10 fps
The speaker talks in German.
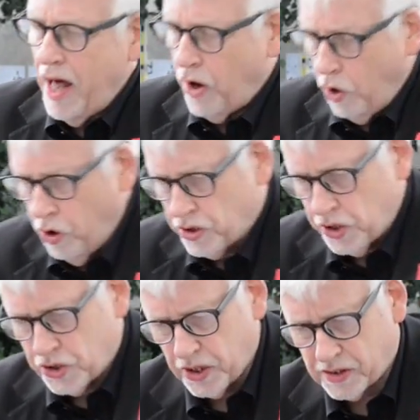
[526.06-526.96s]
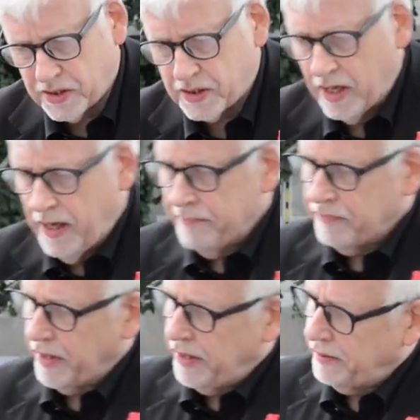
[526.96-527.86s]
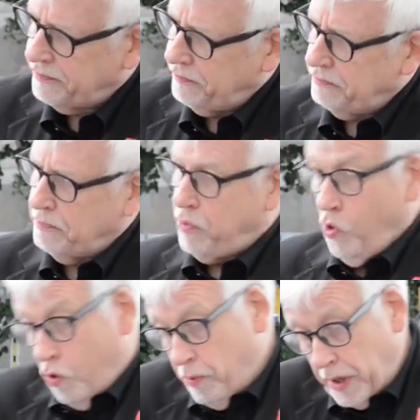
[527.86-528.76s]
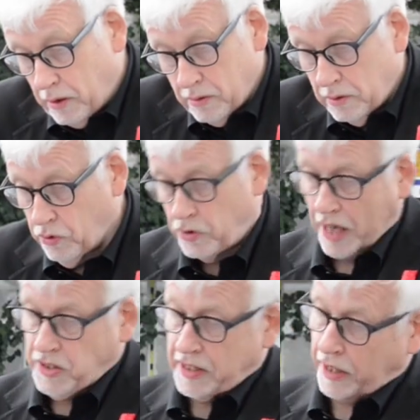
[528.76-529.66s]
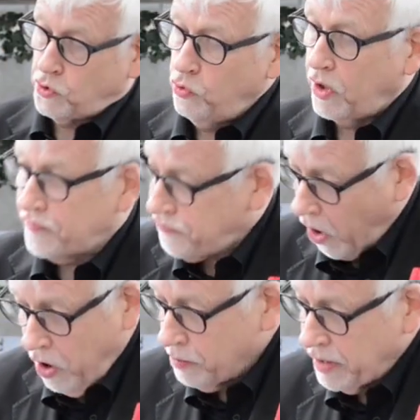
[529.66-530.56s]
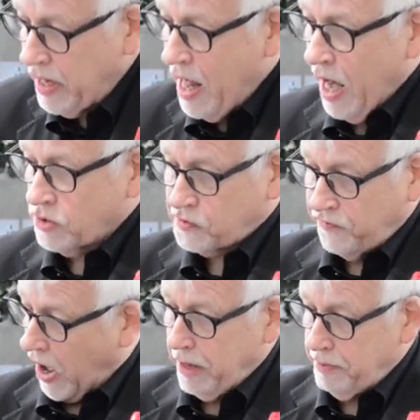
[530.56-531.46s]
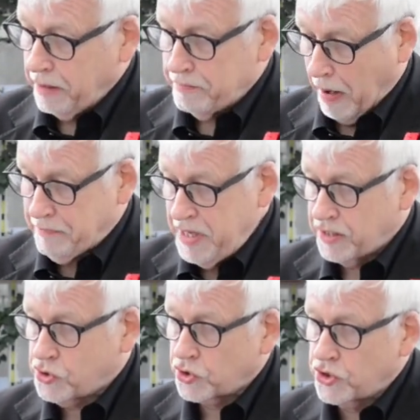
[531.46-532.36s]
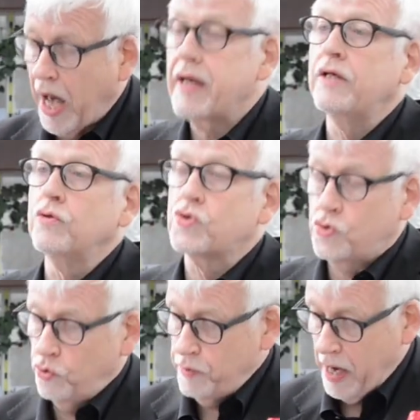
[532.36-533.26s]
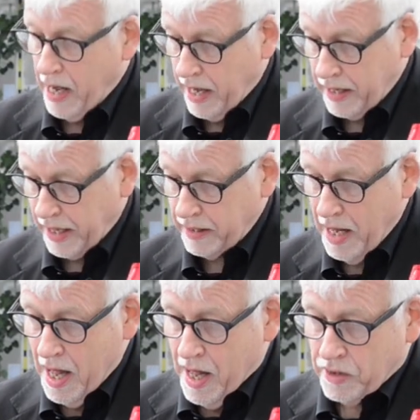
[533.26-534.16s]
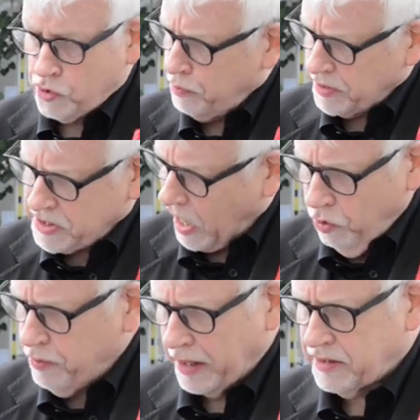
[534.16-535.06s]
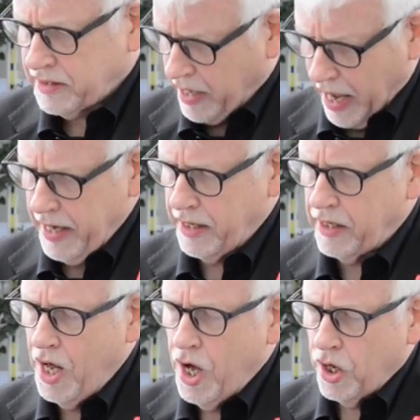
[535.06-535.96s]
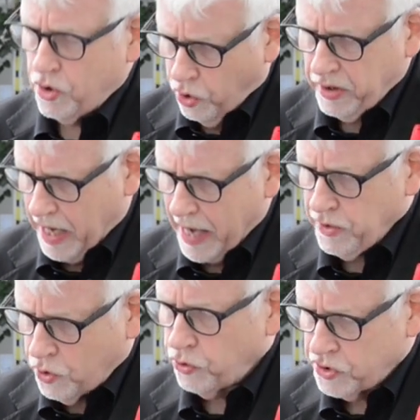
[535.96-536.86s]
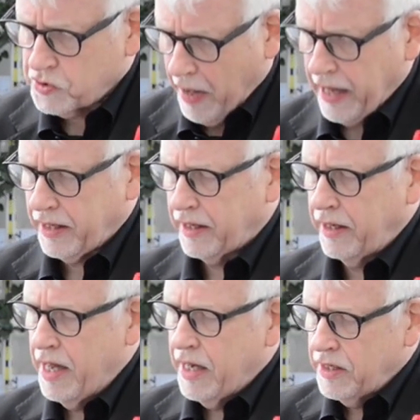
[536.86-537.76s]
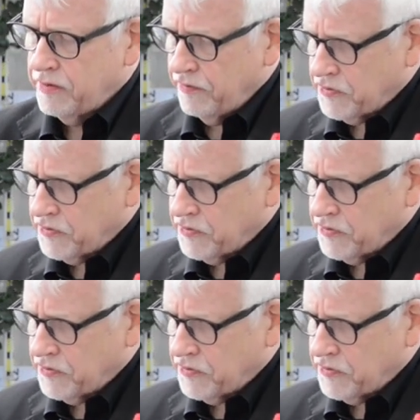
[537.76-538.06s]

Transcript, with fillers: erotisches äh, Blumen und Architekturenformen aus farbigem Papier zu schneiden und zu überlagern zu bezaubernd kleinen kleinen Kunstwerken, die